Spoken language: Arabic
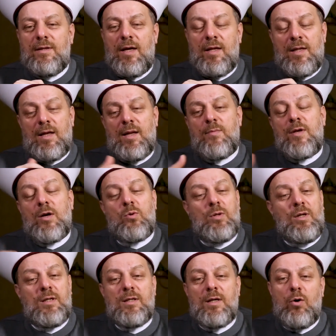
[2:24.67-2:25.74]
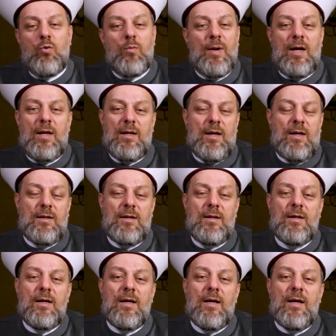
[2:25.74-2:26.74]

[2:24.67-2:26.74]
إذا لم يكن عنده مال يعني